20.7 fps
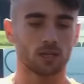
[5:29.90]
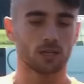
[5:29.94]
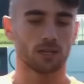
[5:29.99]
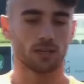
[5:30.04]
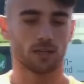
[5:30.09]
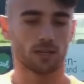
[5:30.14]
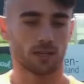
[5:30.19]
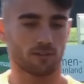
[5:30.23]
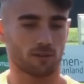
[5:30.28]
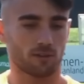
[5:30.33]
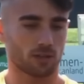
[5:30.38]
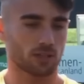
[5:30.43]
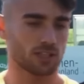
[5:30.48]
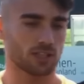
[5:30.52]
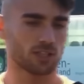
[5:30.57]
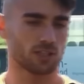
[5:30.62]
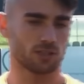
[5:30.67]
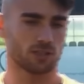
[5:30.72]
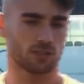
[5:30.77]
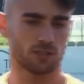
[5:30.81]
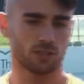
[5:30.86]
23
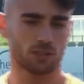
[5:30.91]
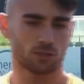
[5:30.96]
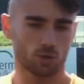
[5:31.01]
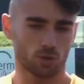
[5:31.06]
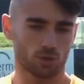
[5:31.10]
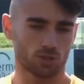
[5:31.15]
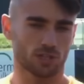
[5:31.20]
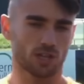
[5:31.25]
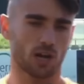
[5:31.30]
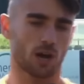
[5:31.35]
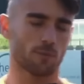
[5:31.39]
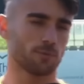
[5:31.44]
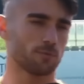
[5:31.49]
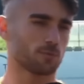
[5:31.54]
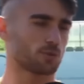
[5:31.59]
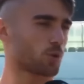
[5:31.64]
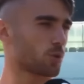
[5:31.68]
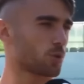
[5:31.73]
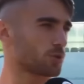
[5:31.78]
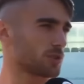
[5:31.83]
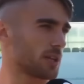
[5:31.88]
yaşındaki
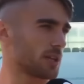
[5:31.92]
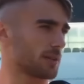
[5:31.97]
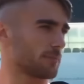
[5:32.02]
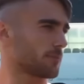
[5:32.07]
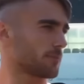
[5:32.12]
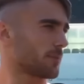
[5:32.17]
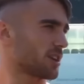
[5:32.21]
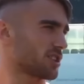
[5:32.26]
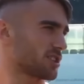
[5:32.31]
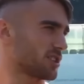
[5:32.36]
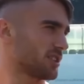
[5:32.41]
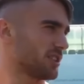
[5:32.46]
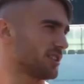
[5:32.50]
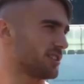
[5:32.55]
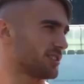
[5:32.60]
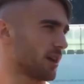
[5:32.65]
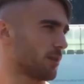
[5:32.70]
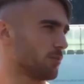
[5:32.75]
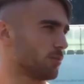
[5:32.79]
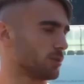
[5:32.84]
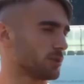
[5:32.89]
futbolcu İngiliz
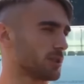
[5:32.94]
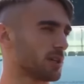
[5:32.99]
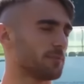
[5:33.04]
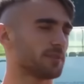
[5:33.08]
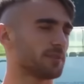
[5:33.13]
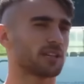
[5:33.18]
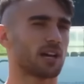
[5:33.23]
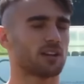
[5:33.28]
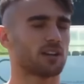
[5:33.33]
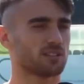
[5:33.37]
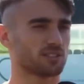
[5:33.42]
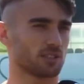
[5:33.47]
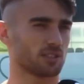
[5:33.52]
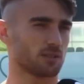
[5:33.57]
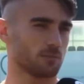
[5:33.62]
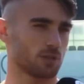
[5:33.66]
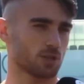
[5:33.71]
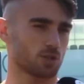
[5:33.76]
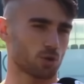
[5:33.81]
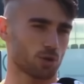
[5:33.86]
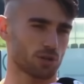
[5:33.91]
ekibinde 29
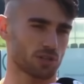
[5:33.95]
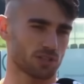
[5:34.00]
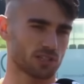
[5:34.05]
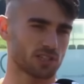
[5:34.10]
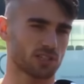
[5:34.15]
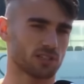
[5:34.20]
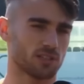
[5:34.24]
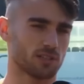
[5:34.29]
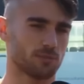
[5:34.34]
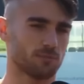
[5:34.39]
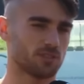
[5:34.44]
maçta 2 gol,